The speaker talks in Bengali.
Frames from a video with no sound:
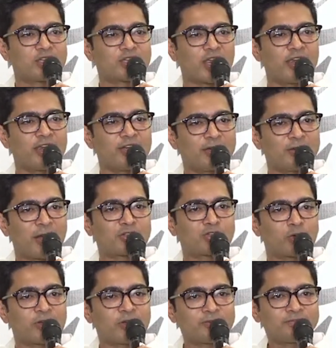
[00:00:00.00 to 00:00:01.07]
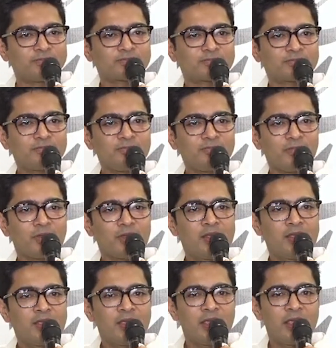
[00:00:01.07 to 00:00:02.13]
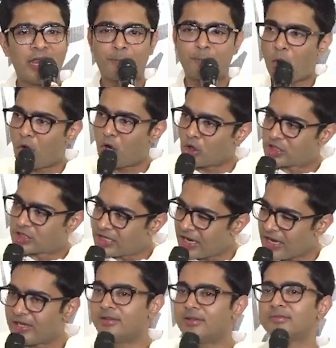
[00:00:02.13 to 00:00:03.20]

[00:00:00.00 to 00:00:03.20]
সালের নির্বাচনে এর ফল হচ্ছে এই